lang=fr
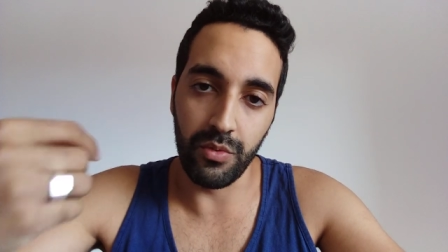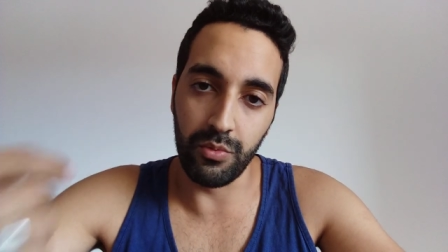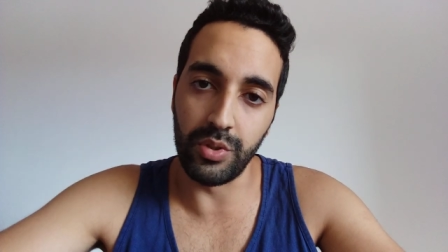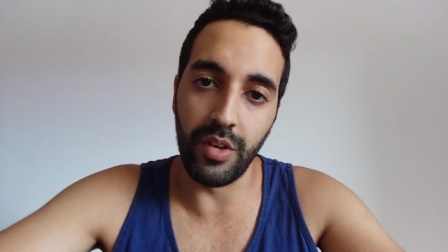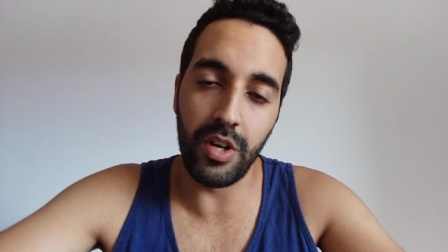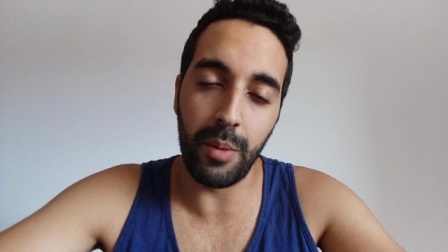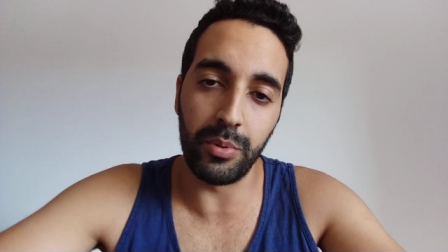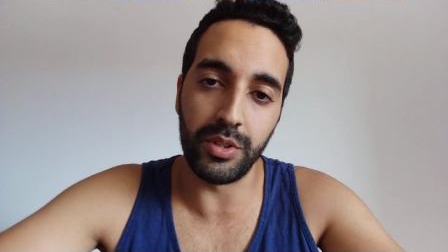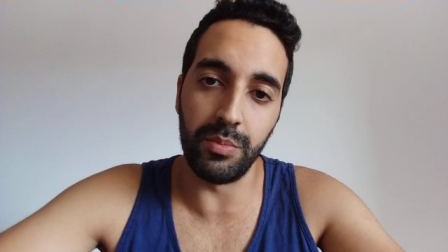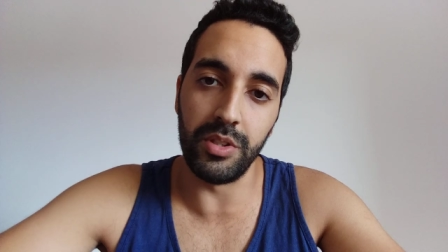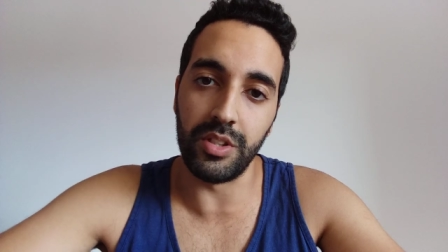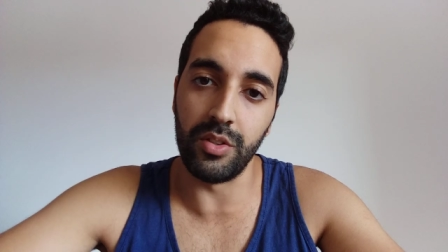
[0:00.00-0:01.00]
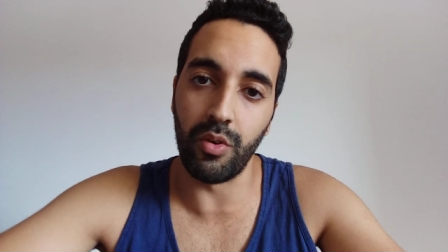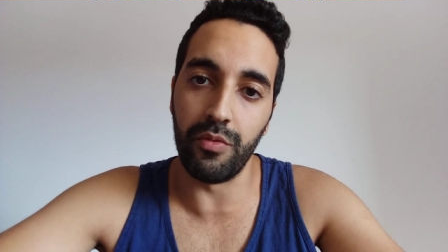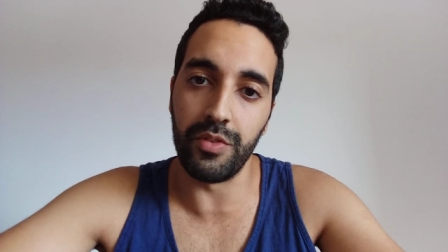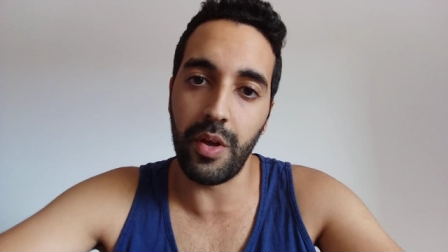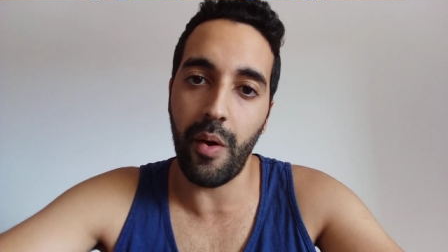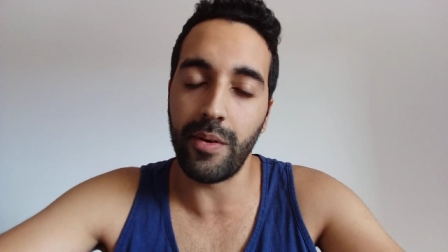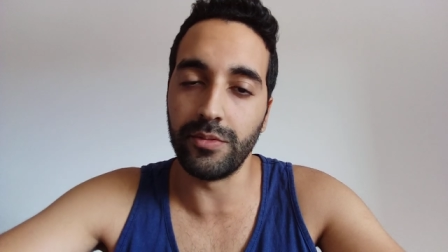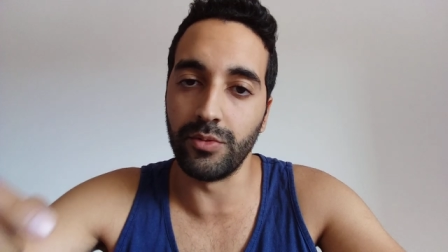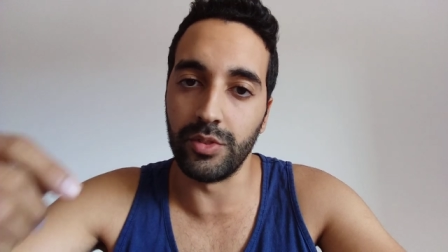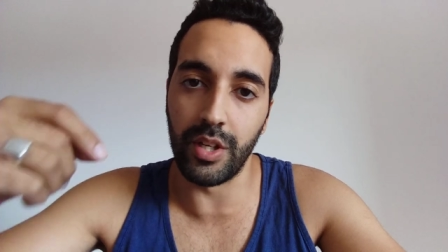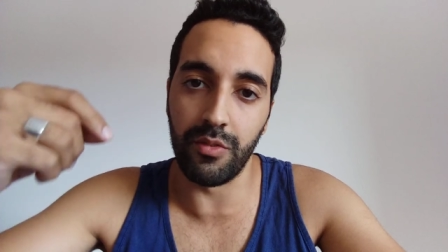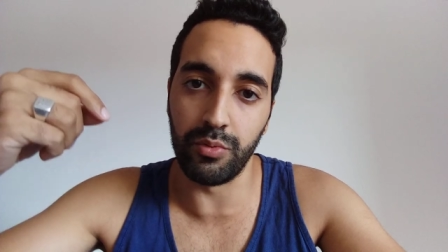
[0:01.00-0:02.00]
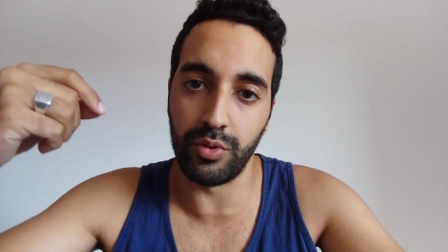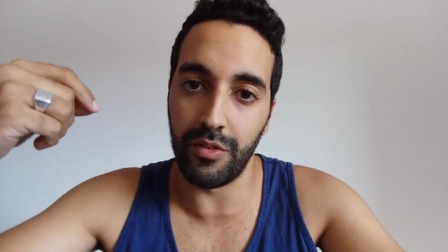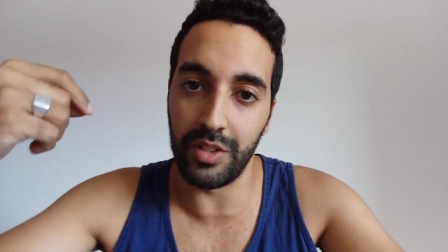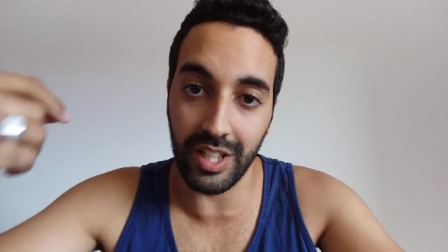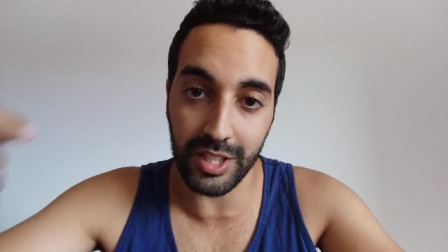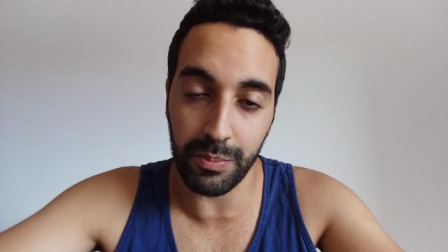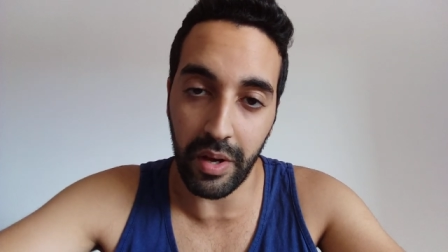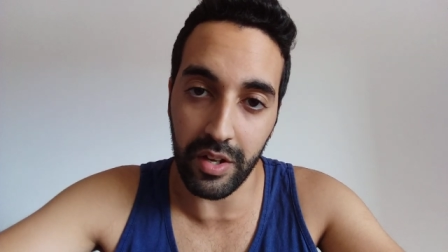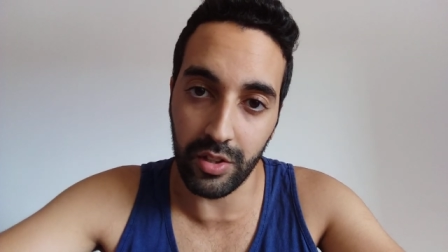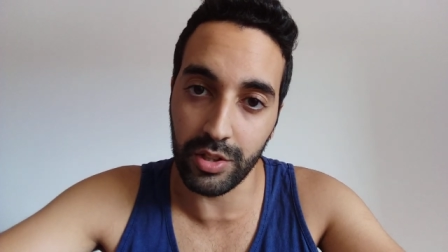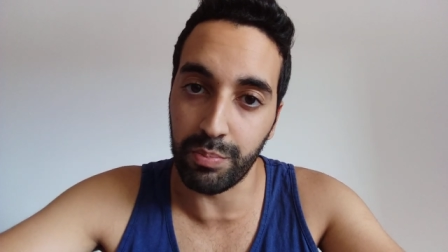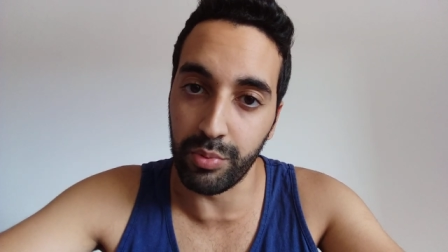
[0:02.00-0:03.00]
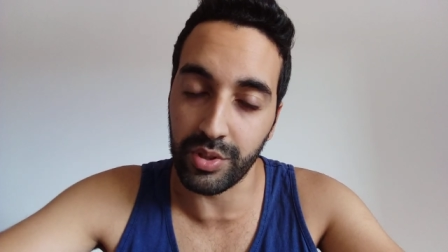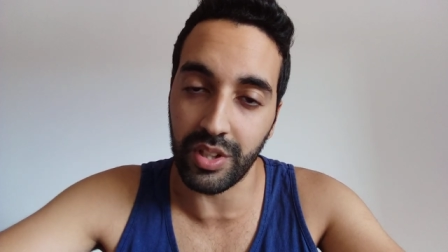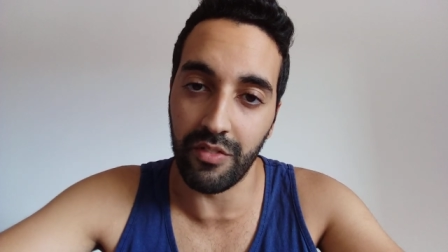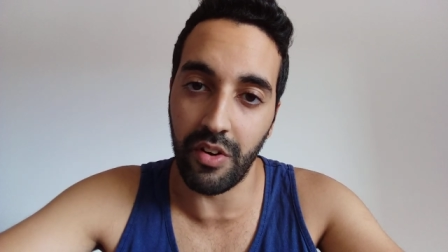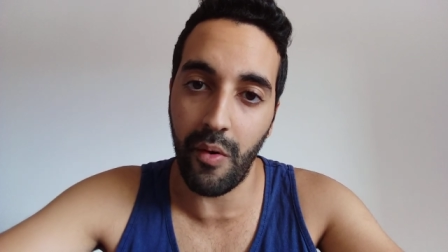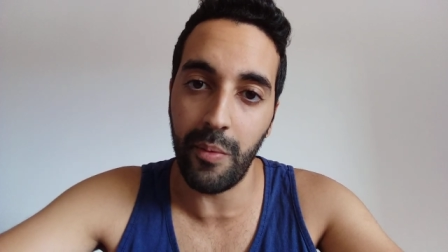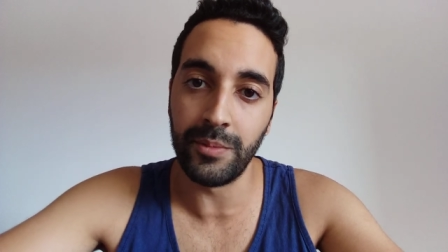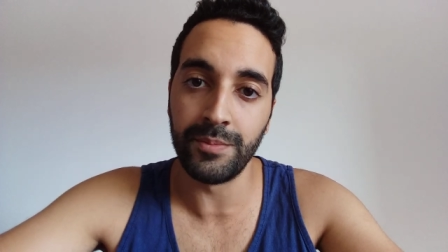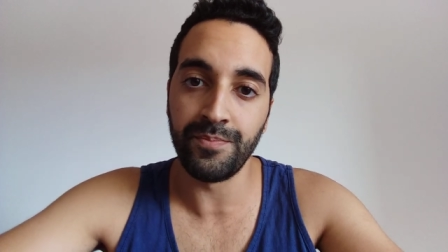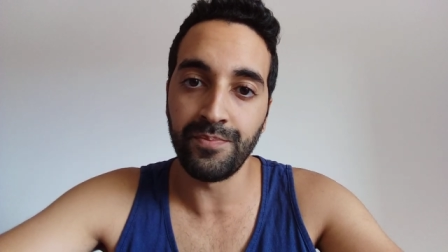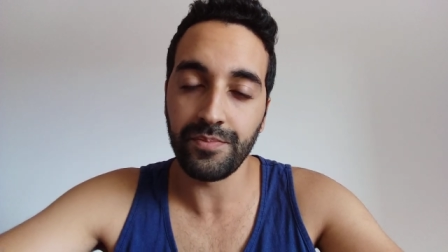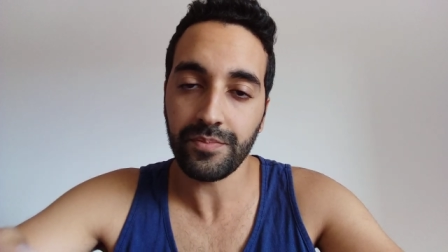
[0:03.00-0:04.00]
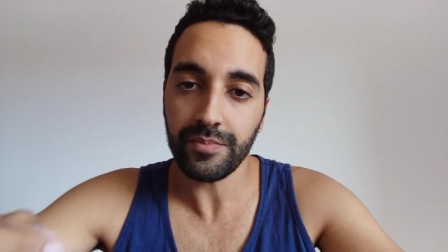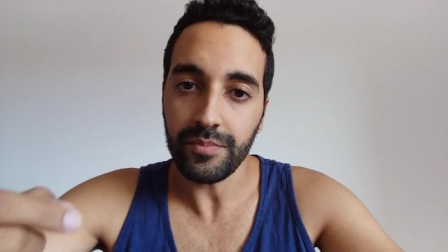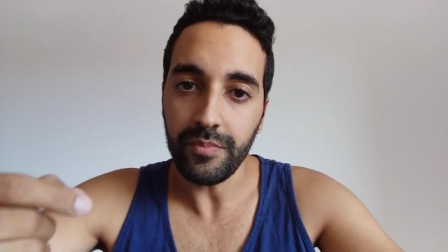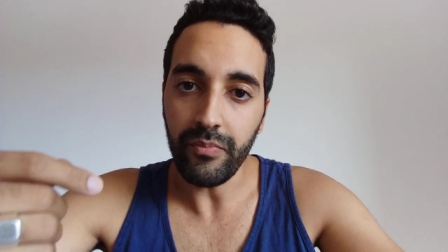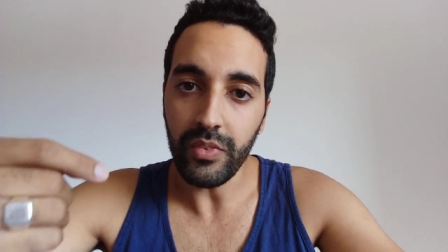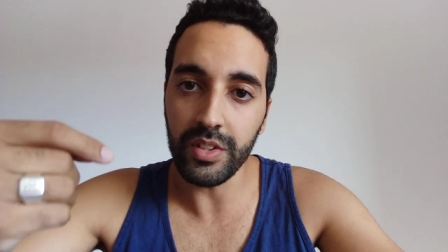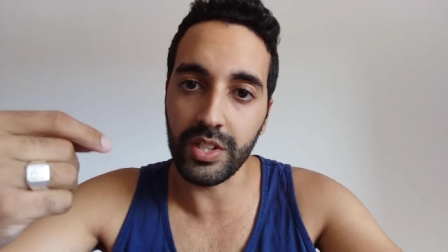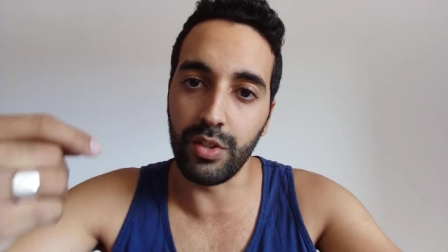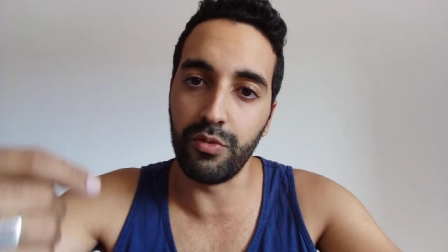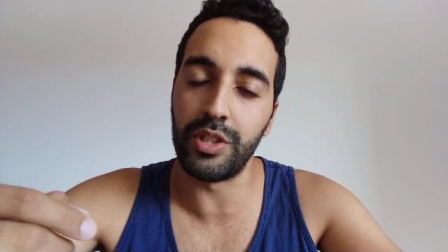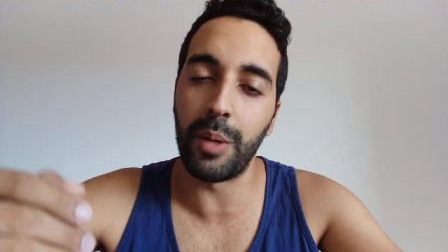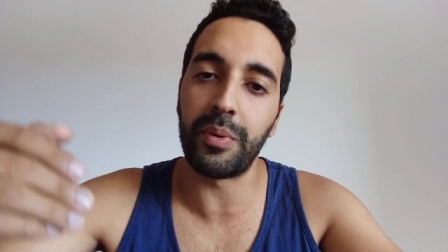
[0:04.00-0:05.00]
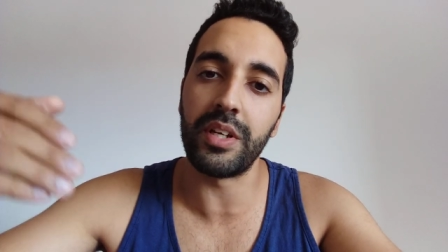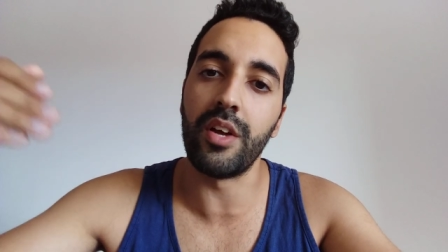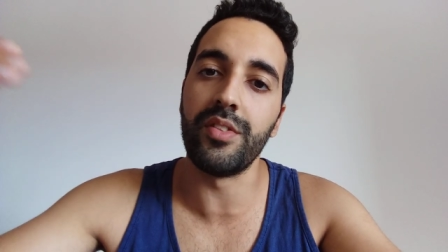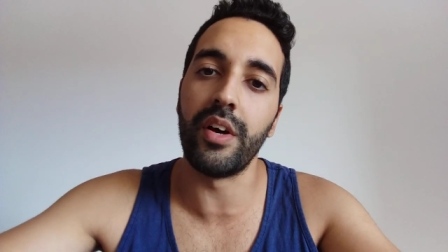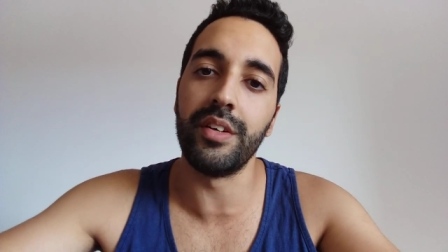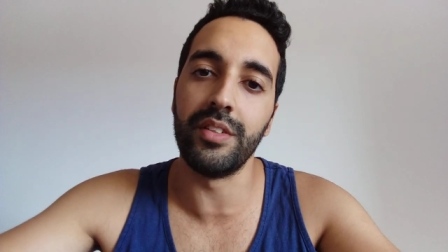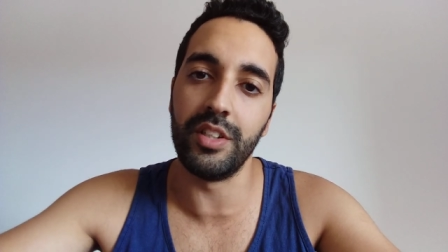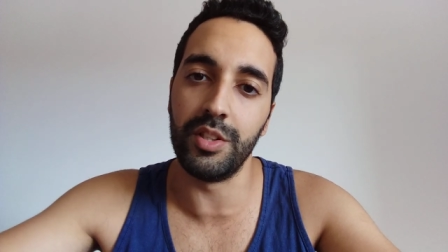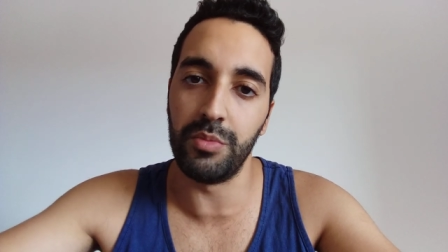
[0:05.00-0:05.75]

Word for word: Vous avez la possibilité de revenir, vous avez, de l'expérience, plus qu'avant. Ce qui vous a pris un an, un an et